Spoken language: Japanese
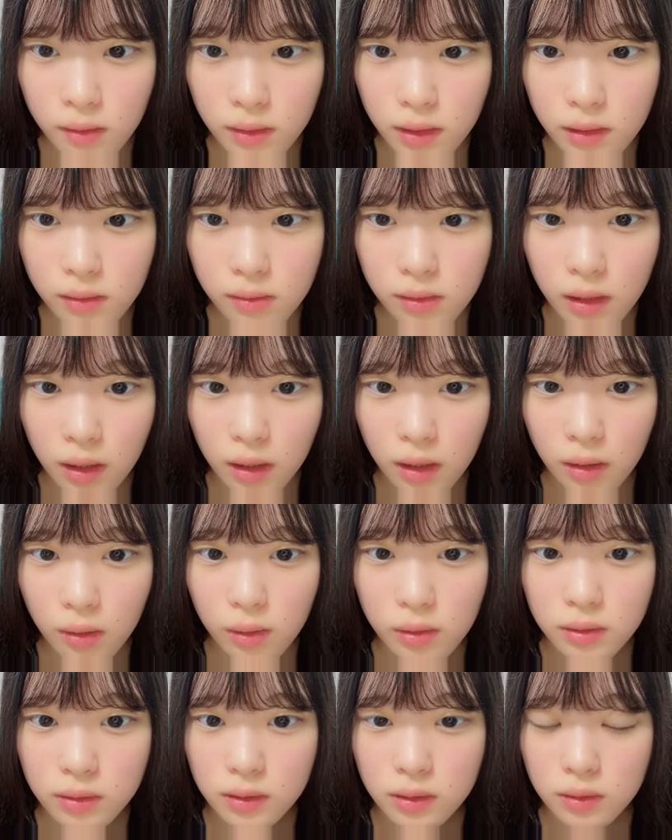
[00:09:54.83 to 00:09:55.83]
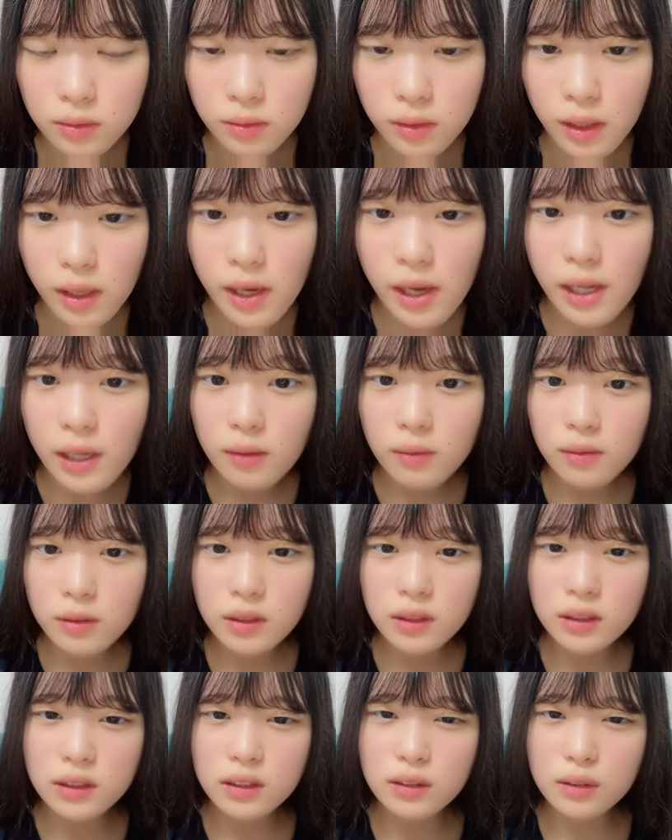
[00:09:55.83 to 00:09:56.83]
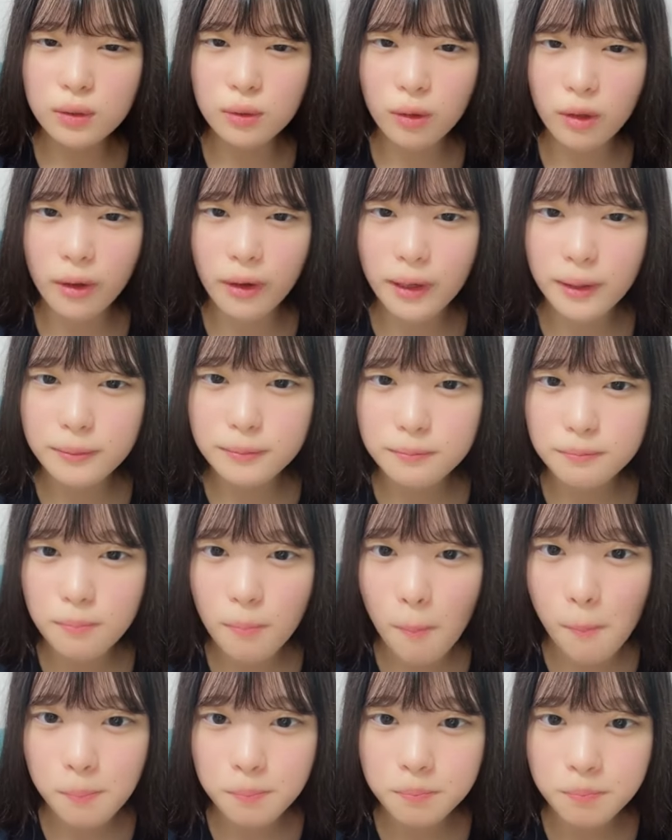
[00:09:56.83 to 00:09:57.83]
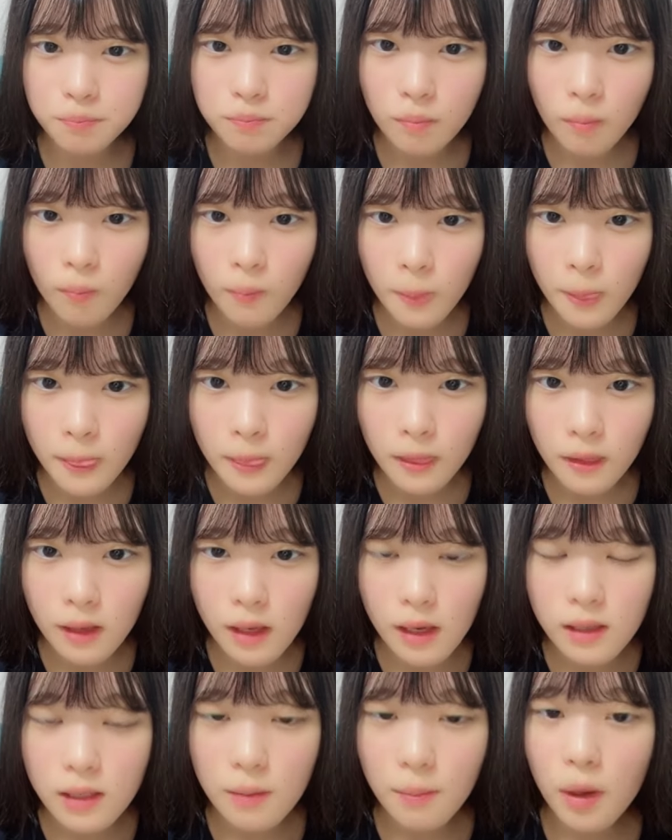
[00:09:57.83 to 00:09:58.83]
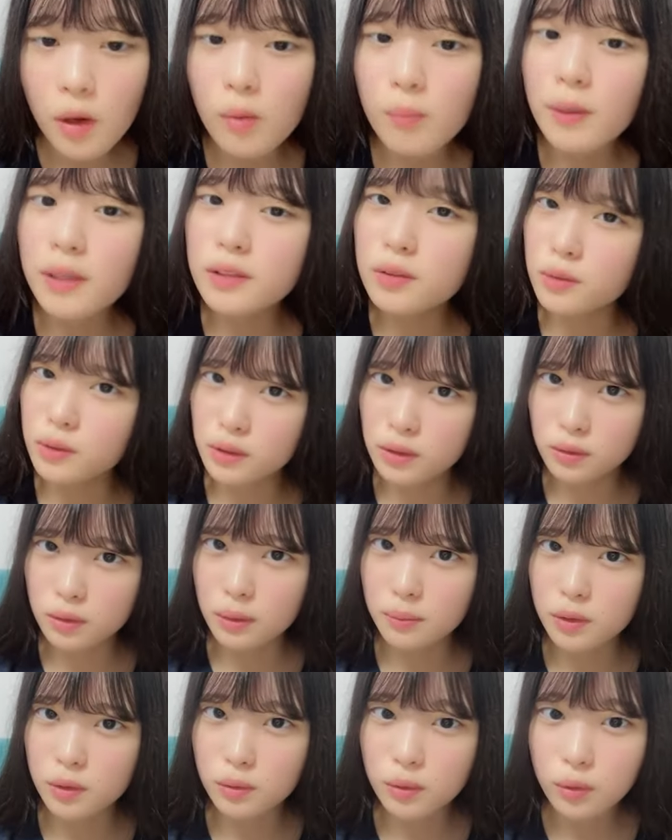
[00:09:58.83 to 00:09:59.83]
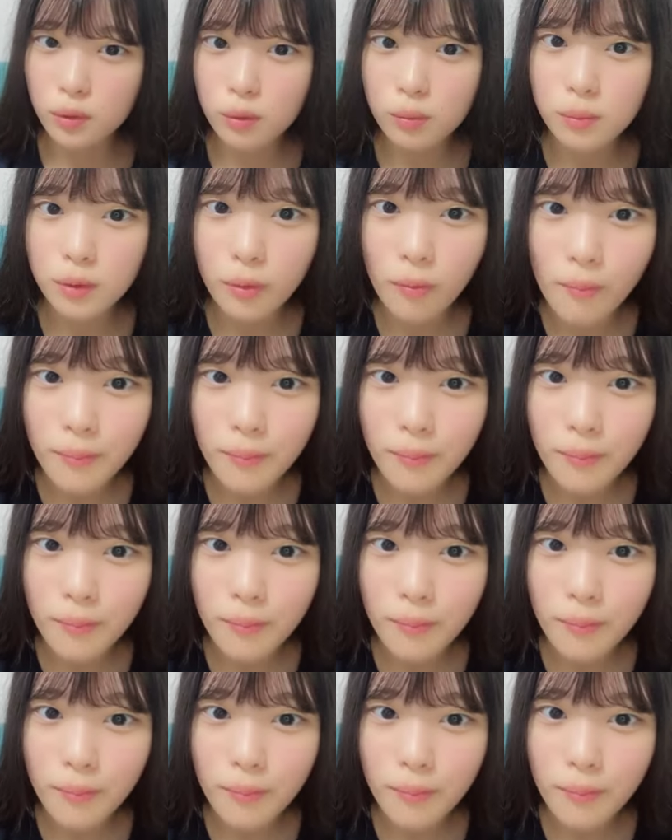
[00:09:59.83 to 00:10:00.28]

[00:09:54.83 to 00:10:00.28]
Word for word: きくらげ美味しいよねえ美味しいよねえ卵マジ美味しいよね味噌煮込み